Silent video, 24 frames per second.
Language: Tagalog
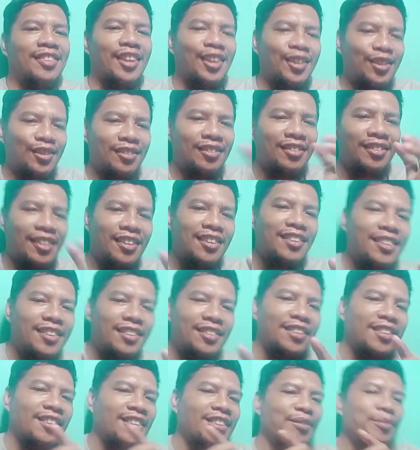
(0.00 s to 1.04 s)
ganun lang,
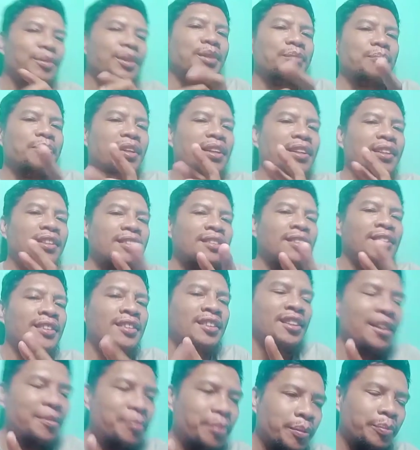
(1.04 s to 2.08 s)
kadali magbayad ng
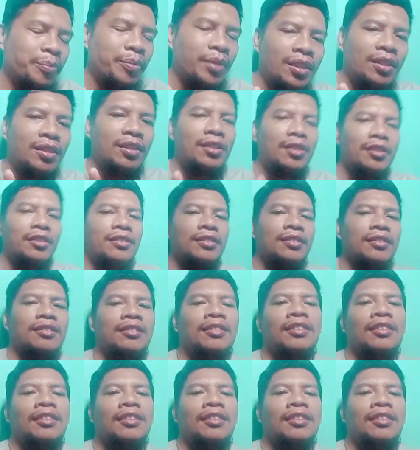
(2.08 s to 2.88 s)
Shopee Pay. So,